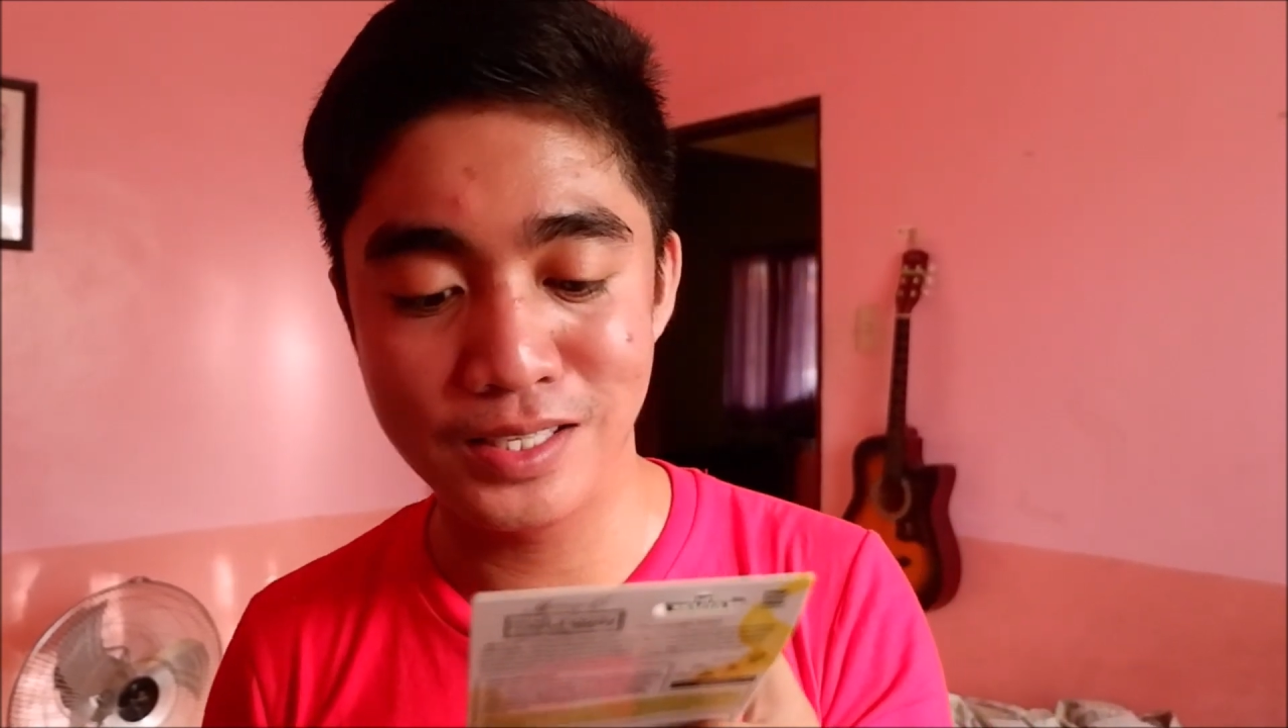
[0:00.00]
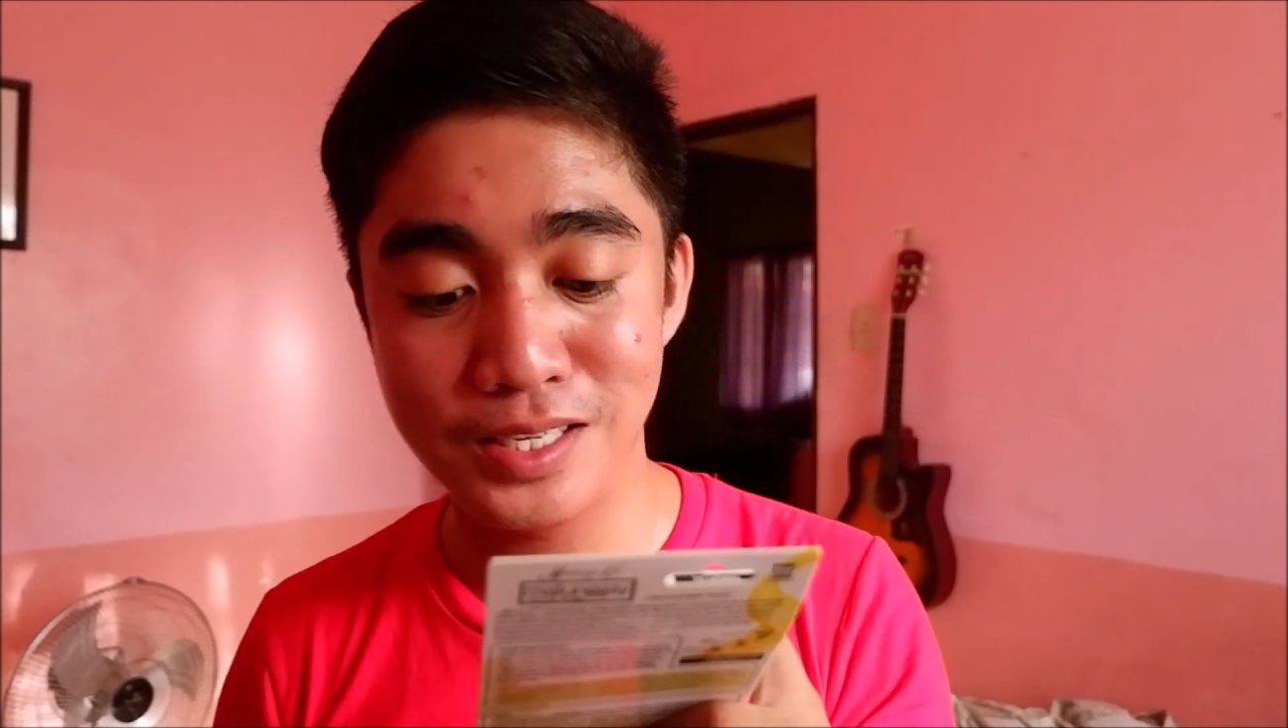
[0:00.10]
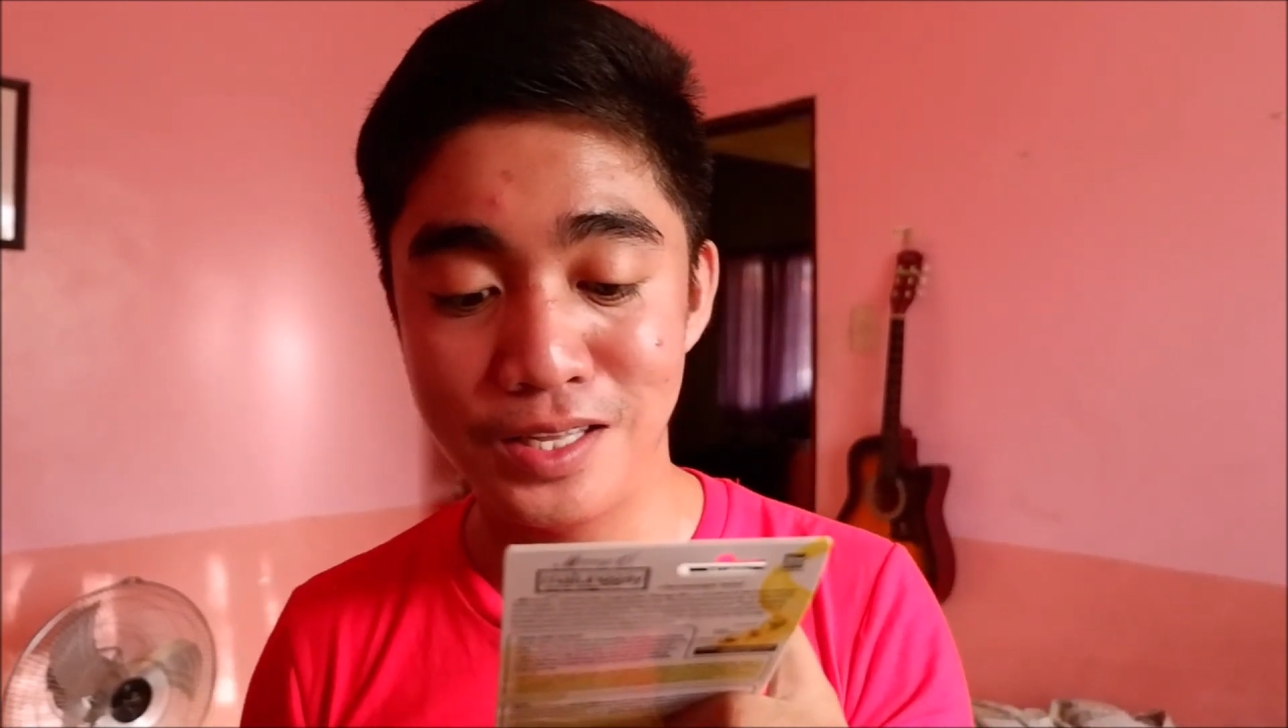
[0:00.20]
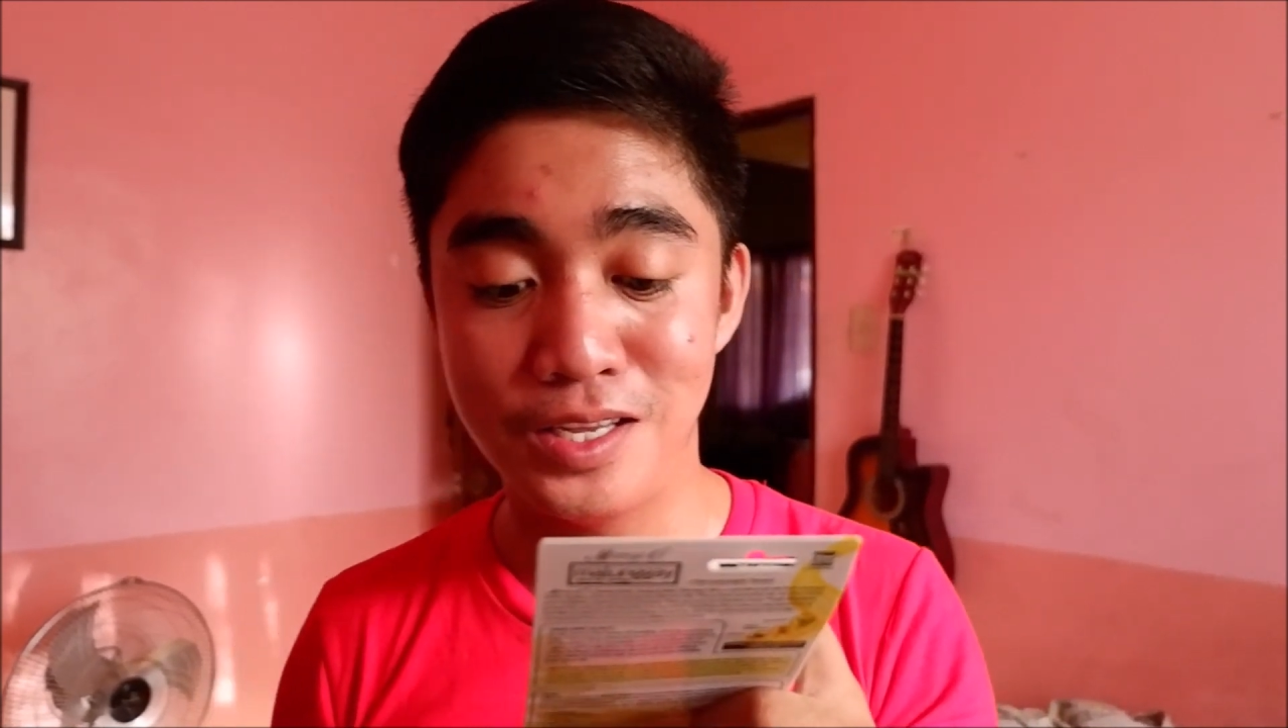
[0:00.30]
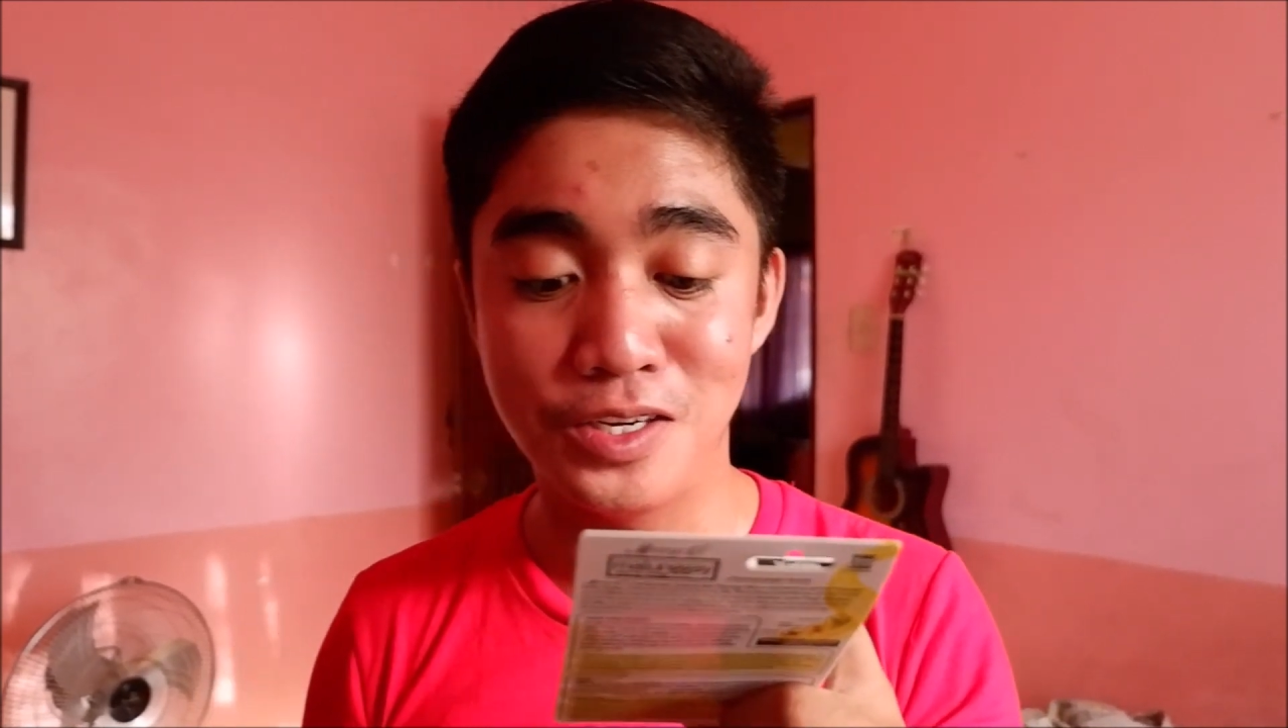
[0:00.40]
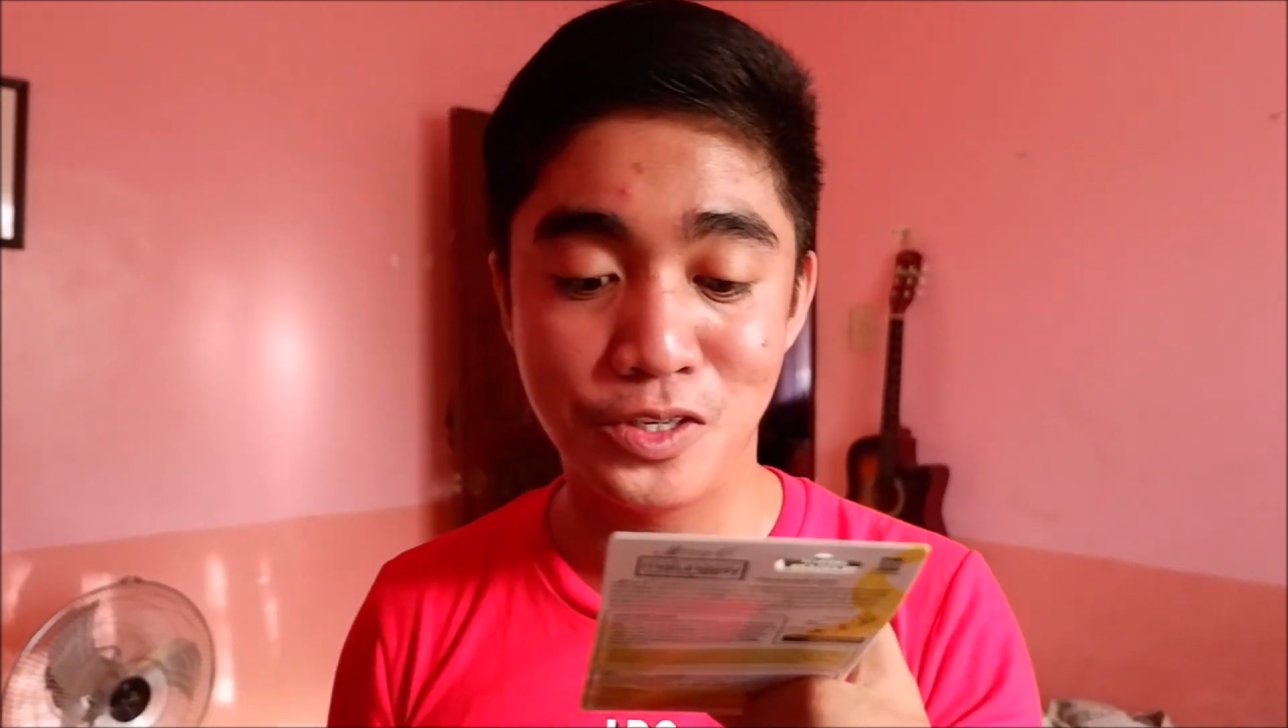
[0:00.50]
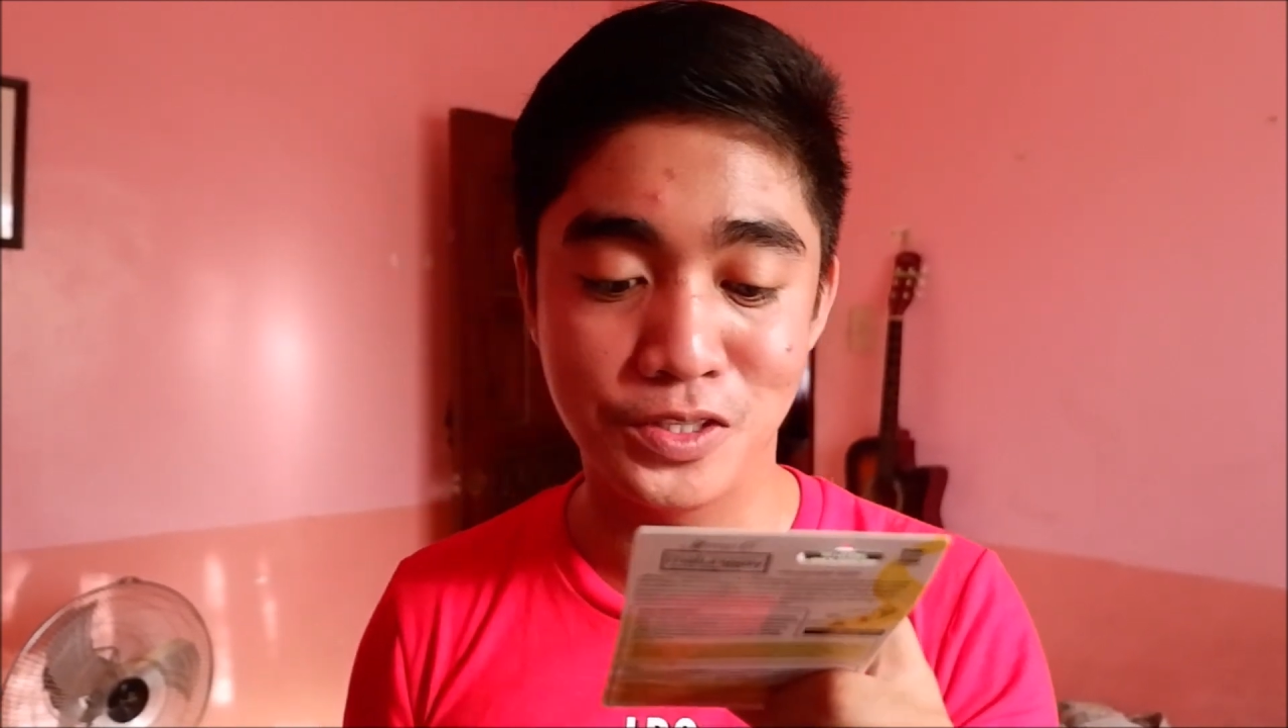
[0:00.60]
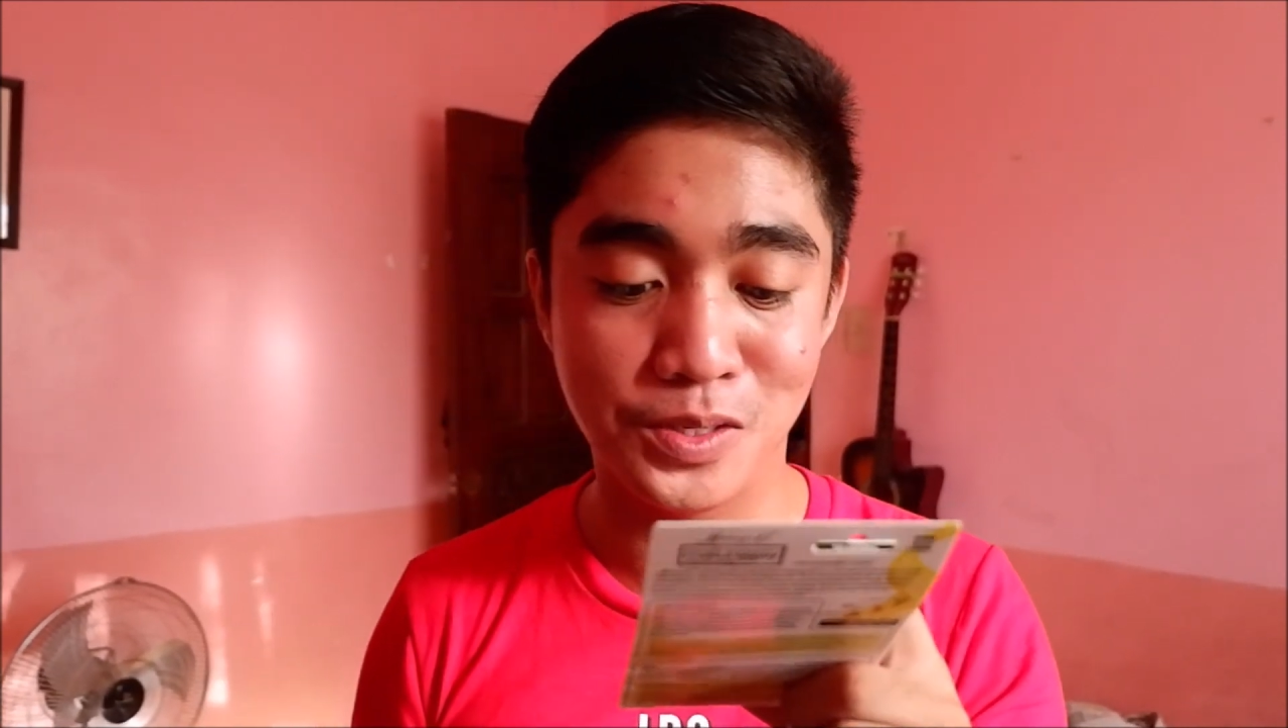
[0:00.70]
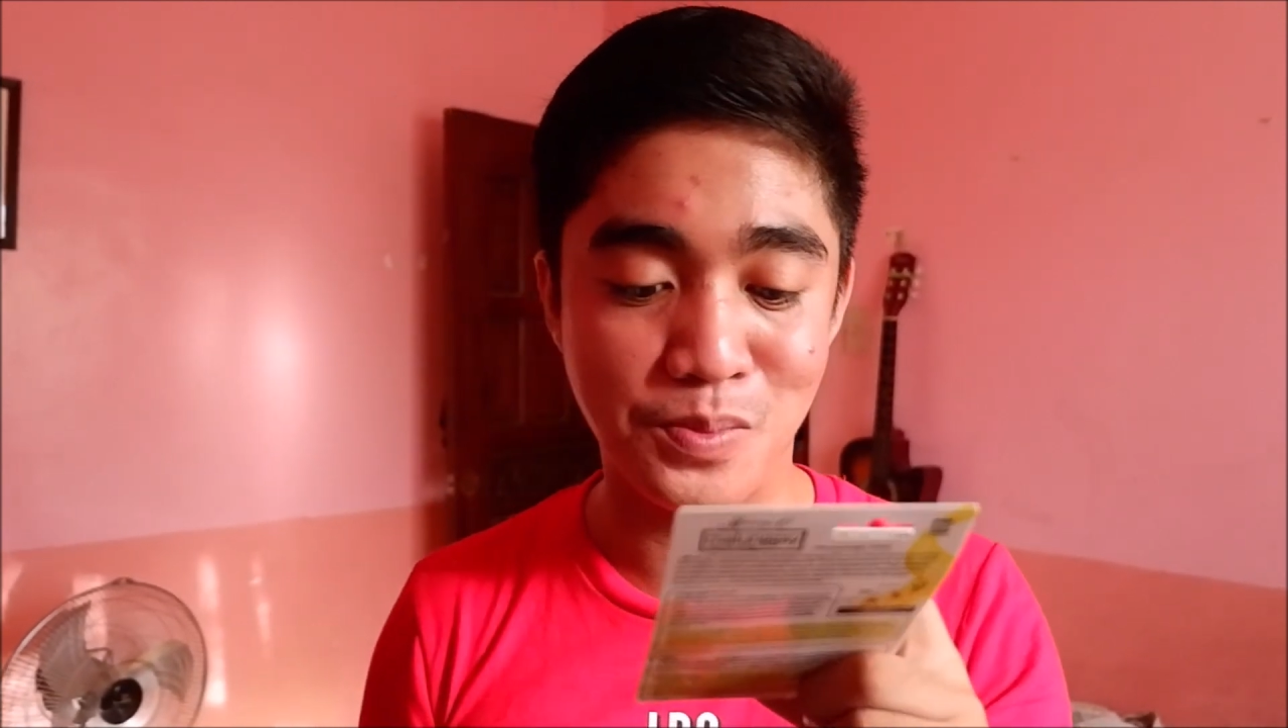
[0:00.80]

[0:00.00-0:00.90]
skin issues